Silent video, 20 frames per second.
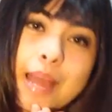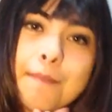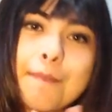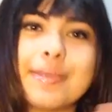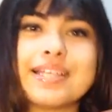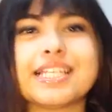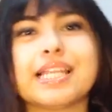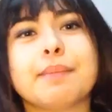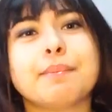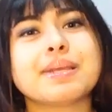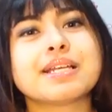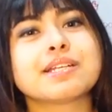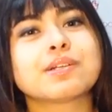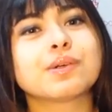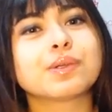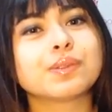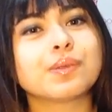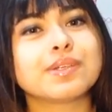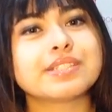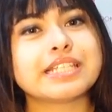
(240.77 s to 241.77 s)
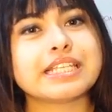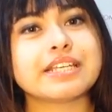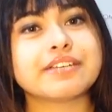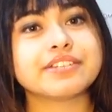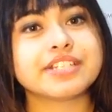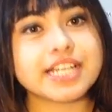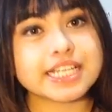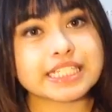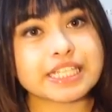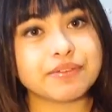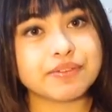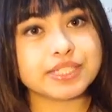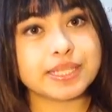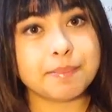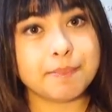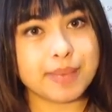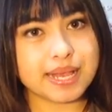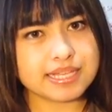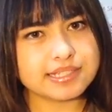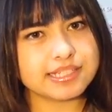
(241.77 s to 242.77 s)
mas ela perguntou assim: Jéssica, você
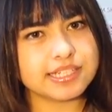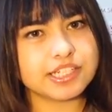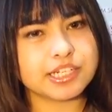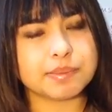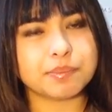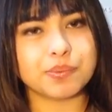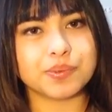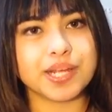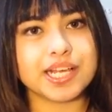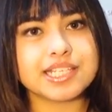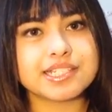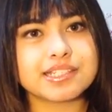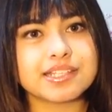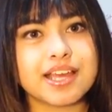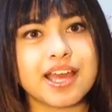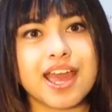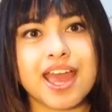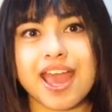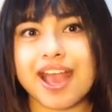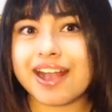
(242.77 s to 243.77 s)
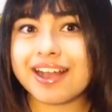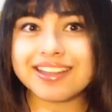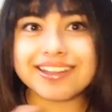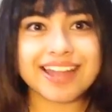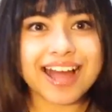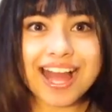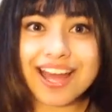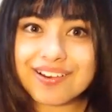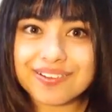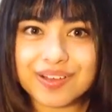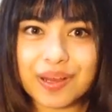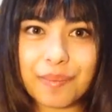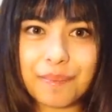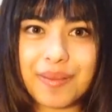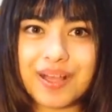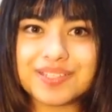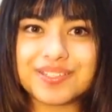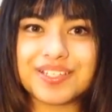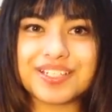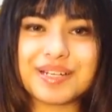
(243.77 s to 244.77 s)
pensa em japonês? É claro que eu
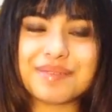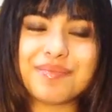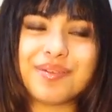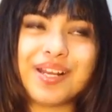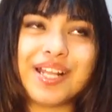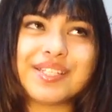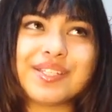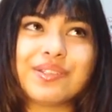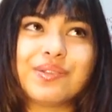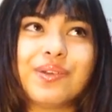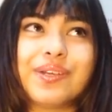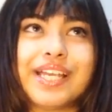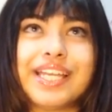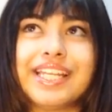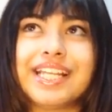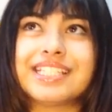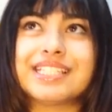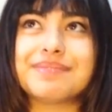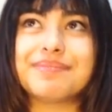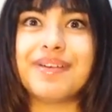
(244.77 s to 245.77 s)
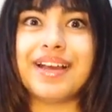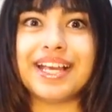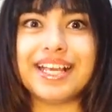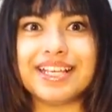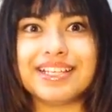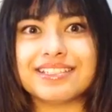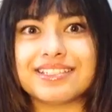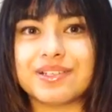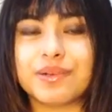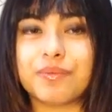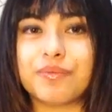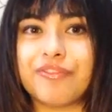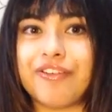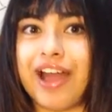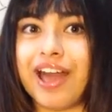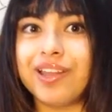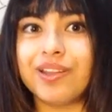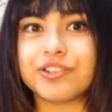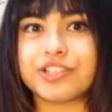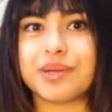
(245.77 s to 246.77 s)
penso em japonês, eu tô aqui nesse país, eu
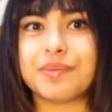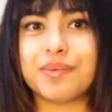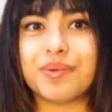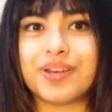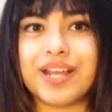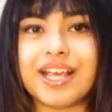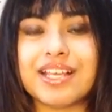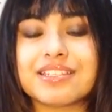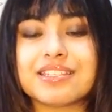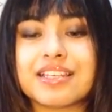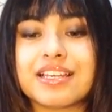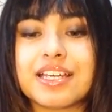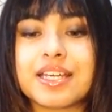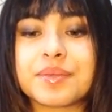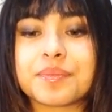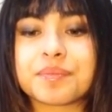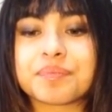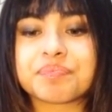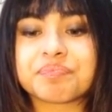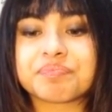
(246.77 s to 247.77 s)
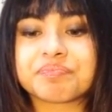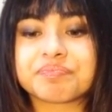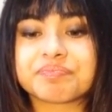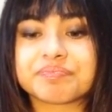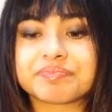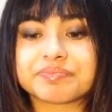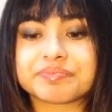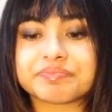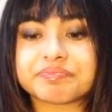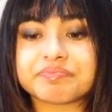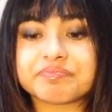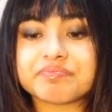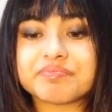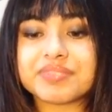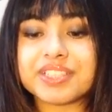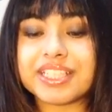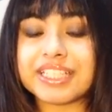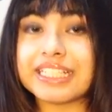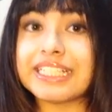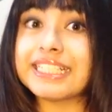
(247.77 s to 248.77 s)
falo japonês.
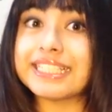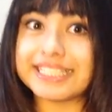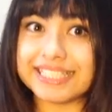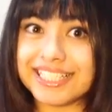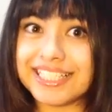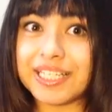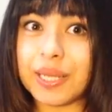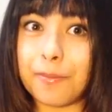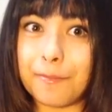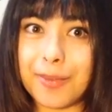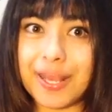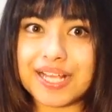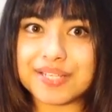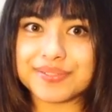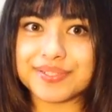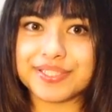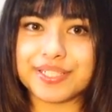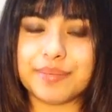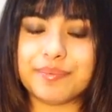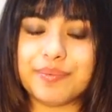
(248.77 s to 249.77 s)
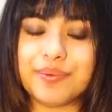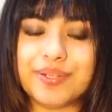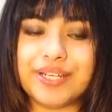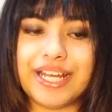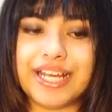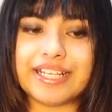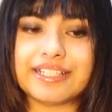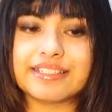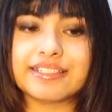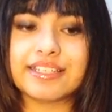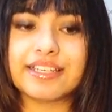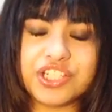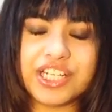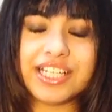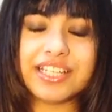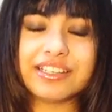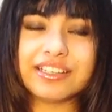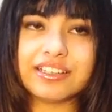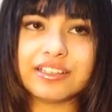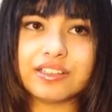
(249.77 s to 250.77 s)
E sim, eu penso em japonês.
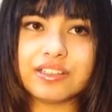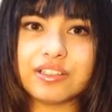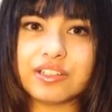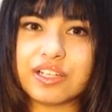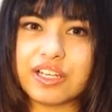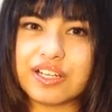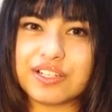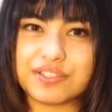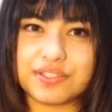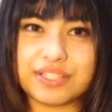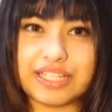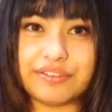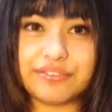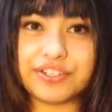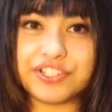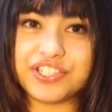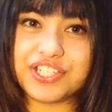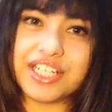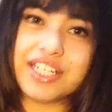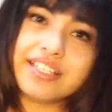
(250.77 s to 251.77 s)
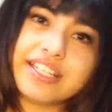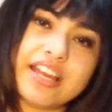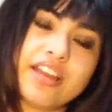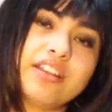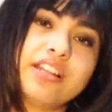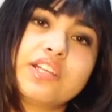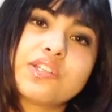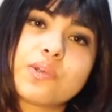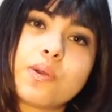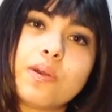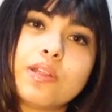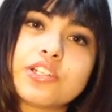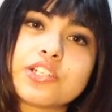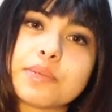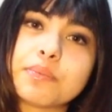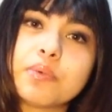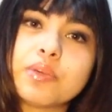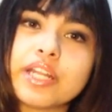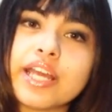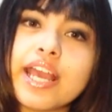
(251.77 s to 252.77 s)
Gente, eu estudava o dia inteiro na escola
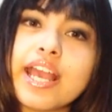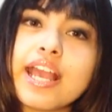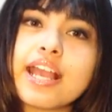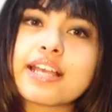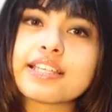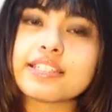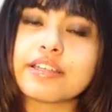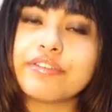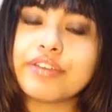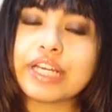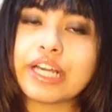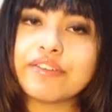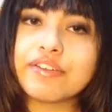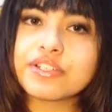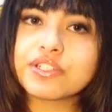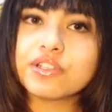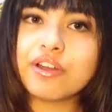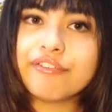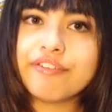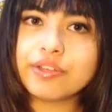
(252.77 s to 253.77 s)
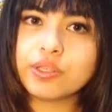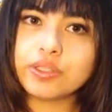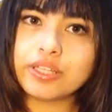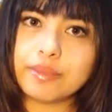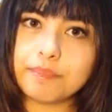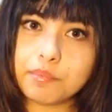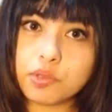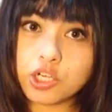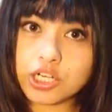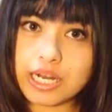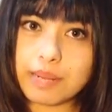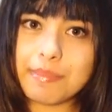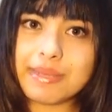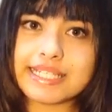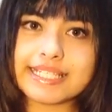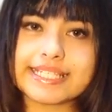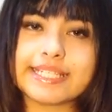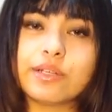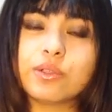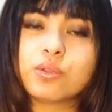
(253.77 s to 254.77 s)
japonesa, ficava só vendo
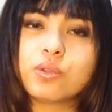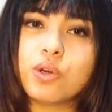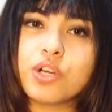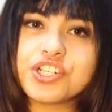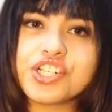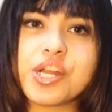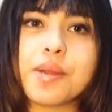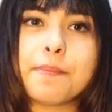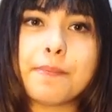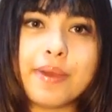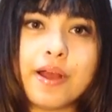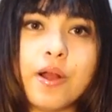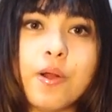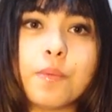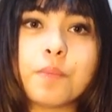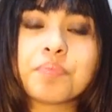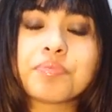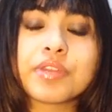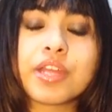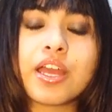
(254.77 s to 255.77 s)
programação do Japão,